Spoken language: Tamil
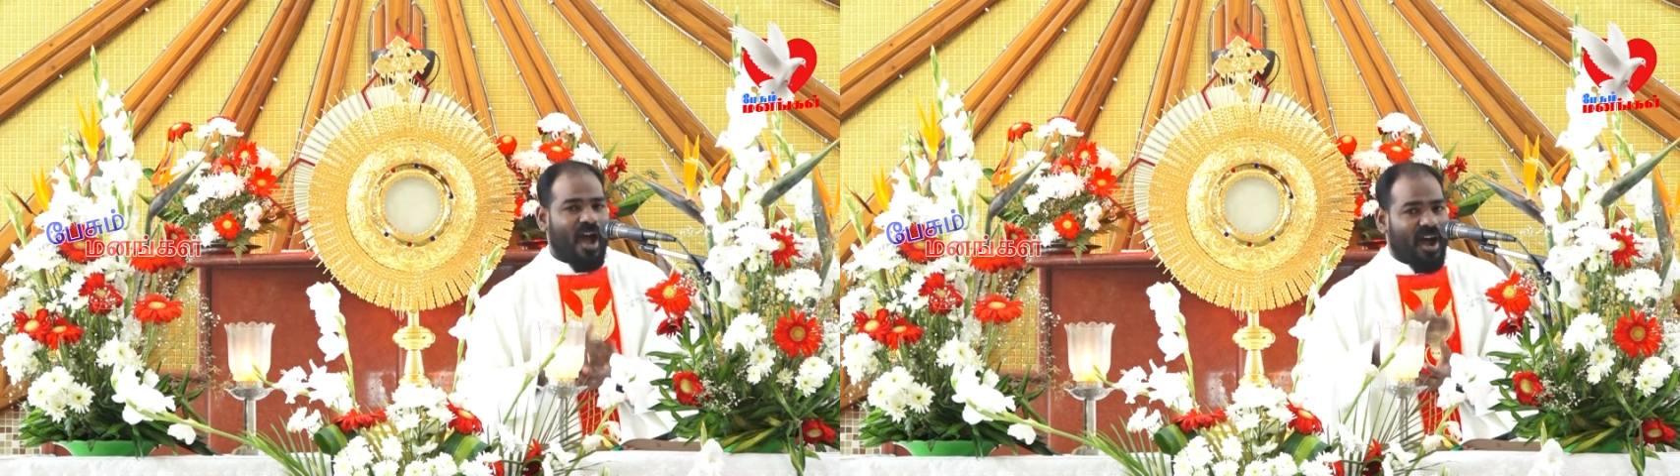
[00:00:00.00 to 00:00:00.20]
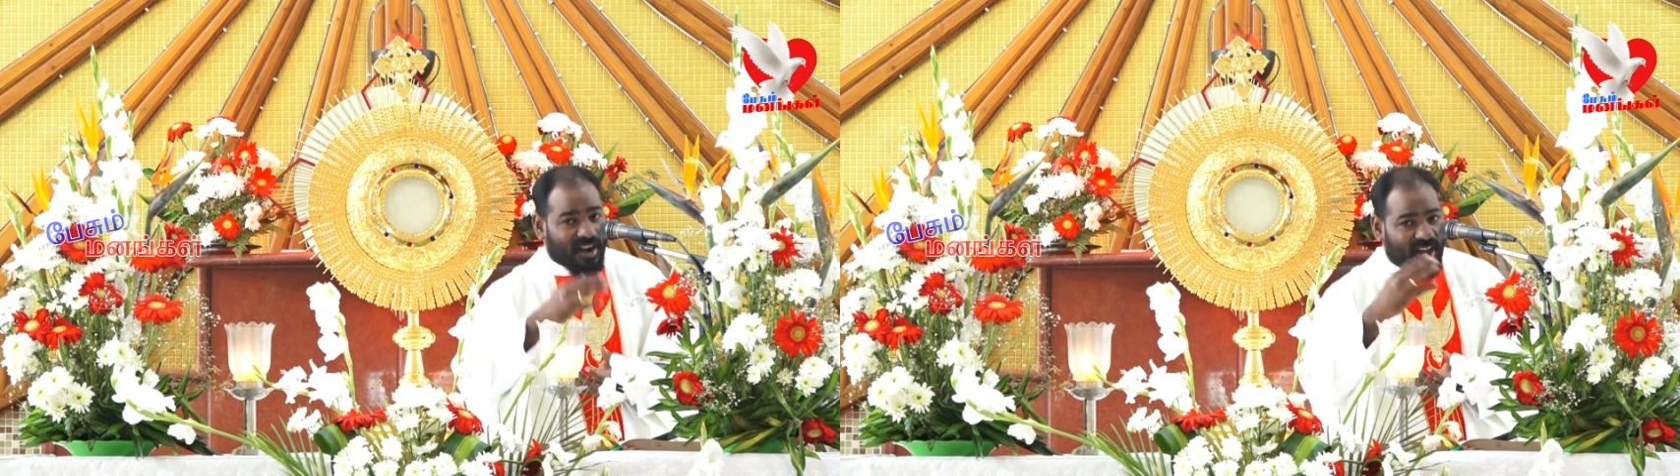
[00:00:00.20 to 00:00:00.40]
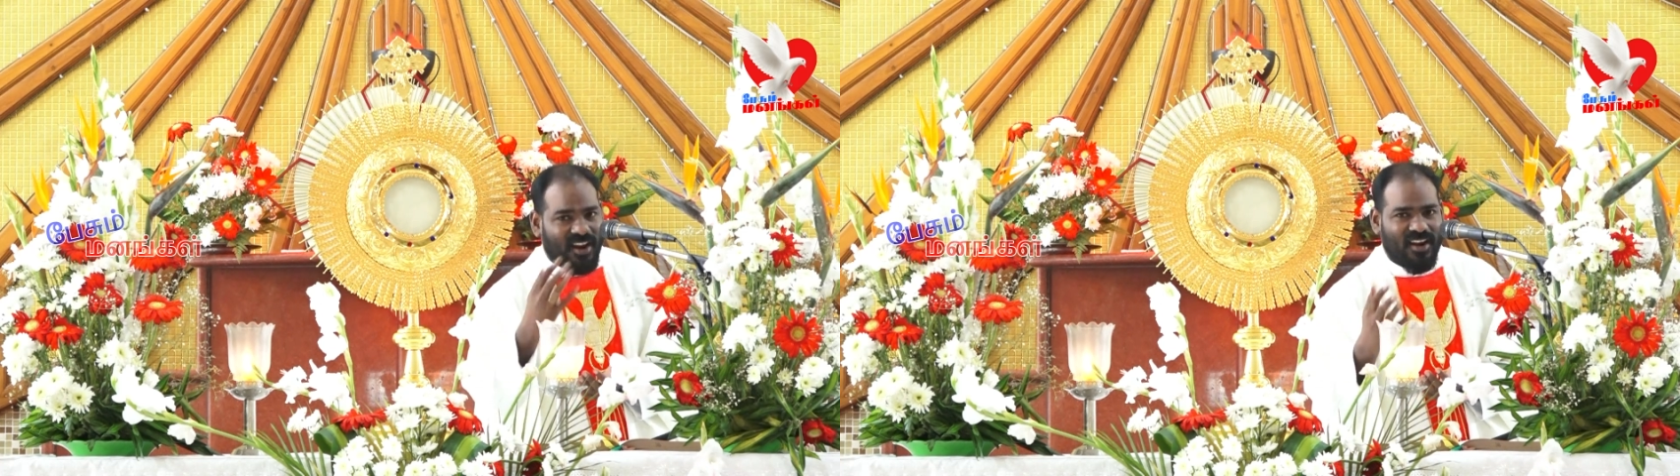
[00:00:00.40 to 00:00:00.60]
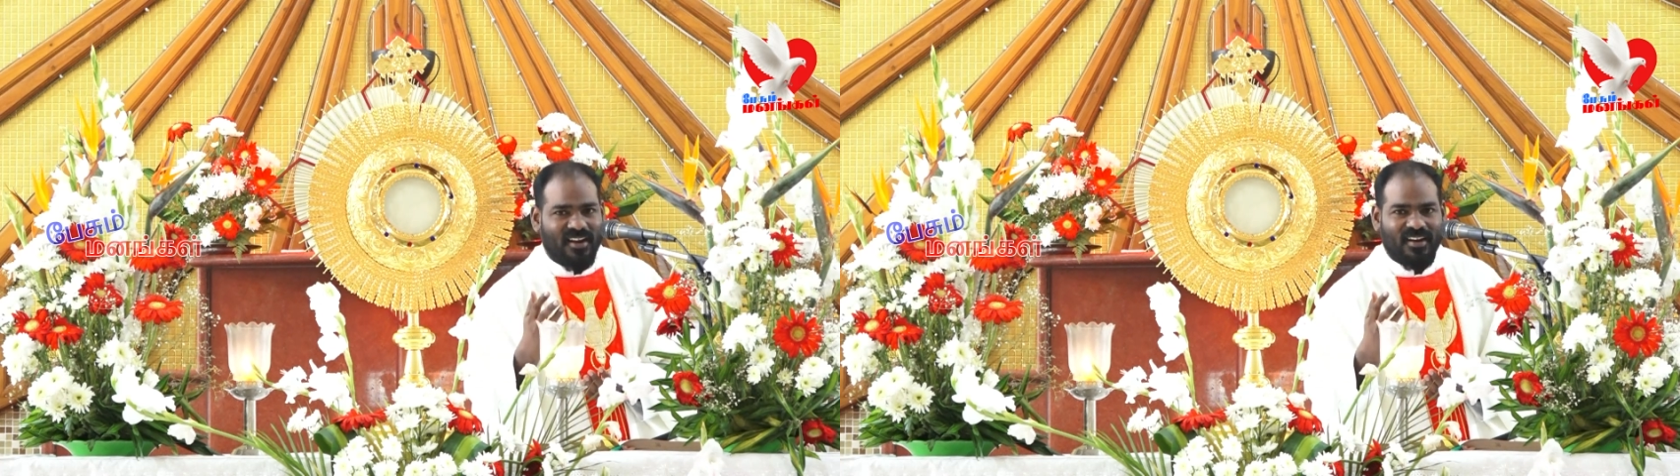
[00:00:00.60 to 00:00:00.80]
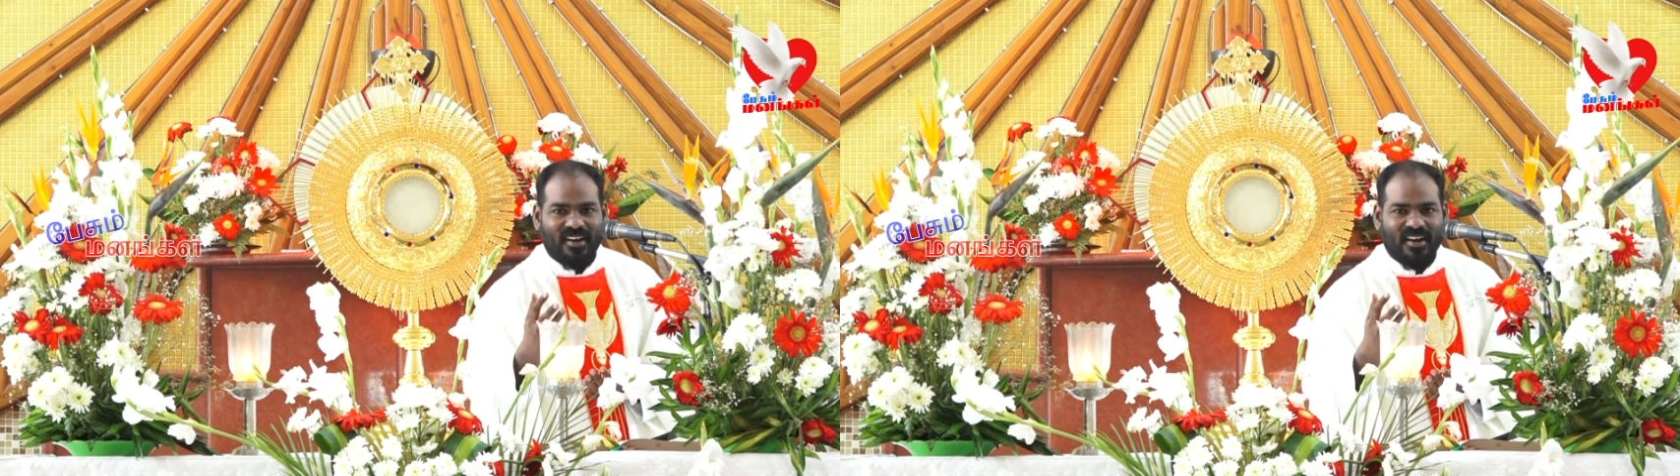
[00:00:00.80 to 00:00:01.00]
ஆனால்
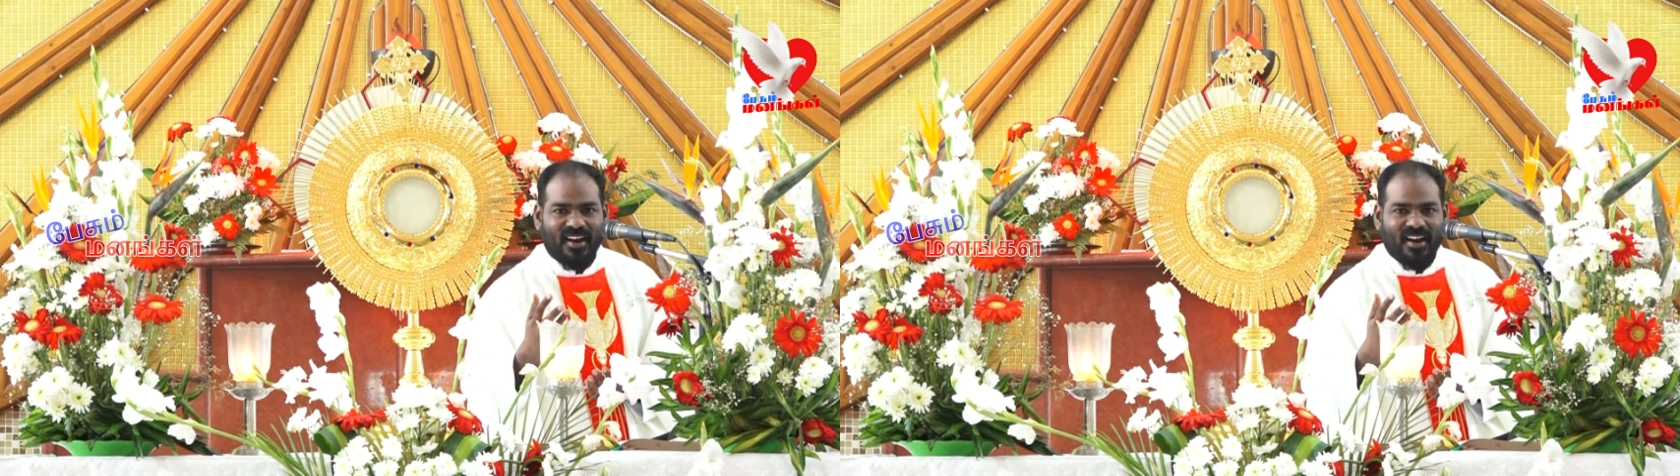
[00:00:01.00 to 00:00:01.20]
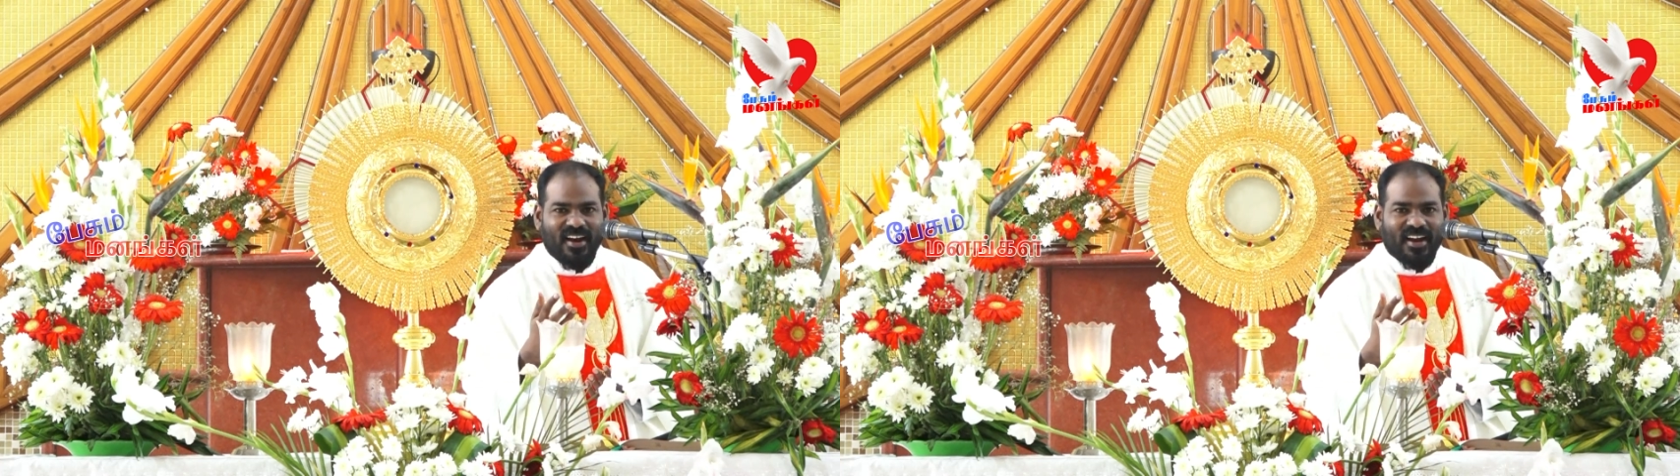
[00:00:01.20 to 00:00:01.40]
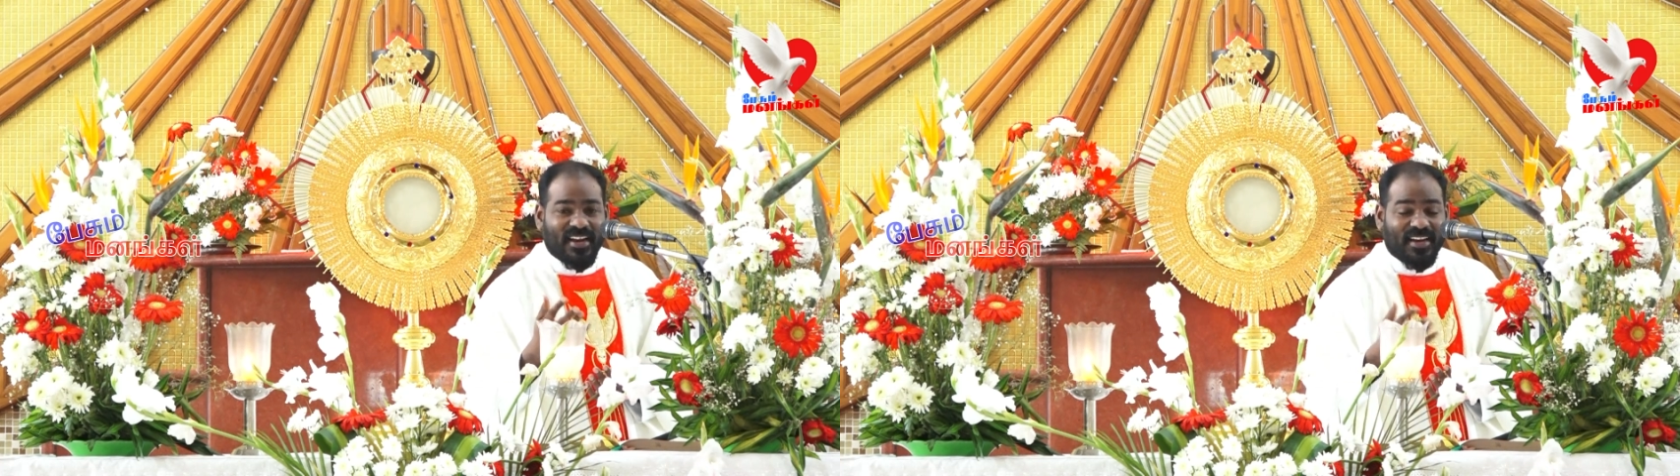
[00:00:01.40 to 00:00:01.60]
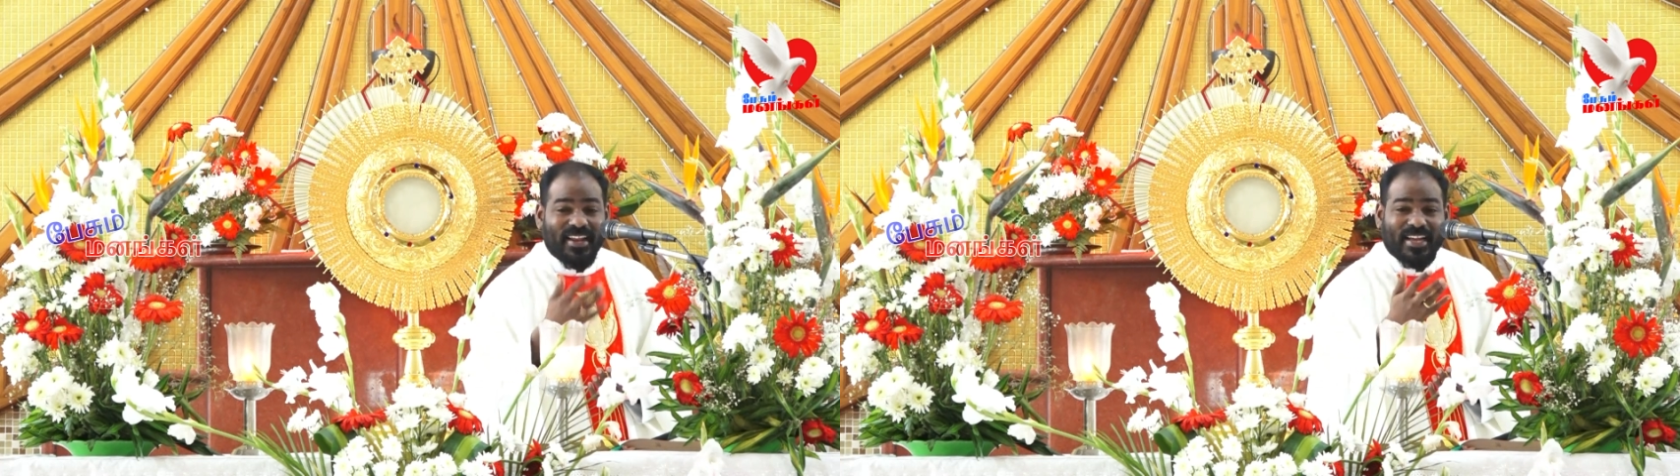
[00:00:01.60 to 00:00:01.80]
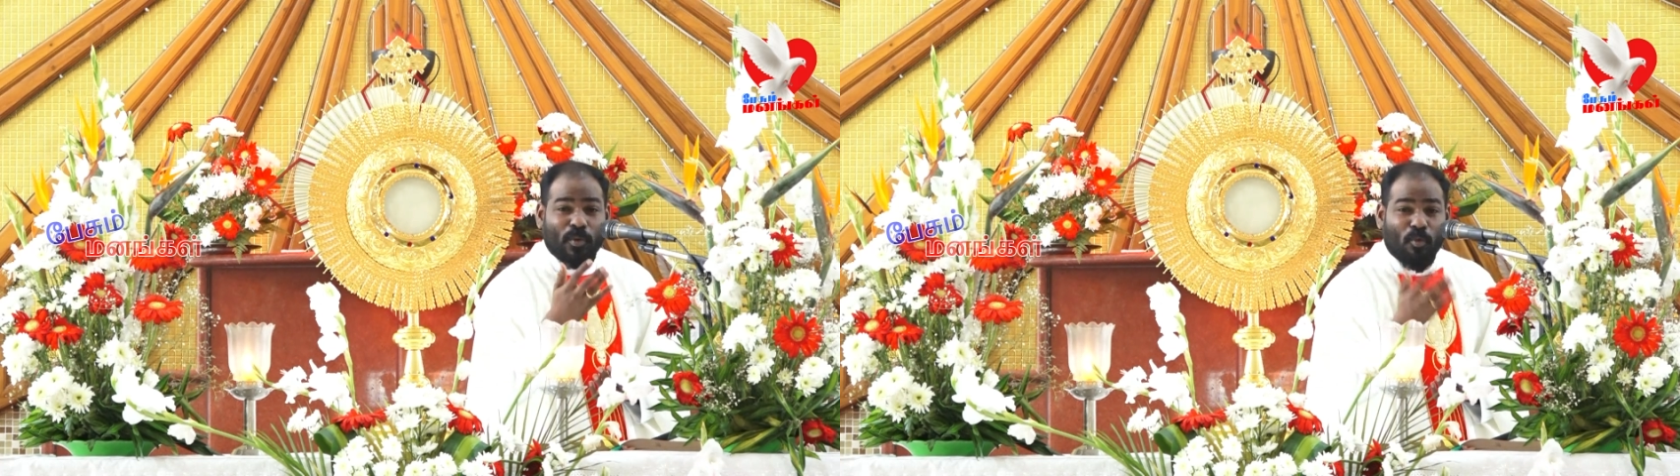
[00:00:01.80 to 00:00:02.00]
இன்றைக்கு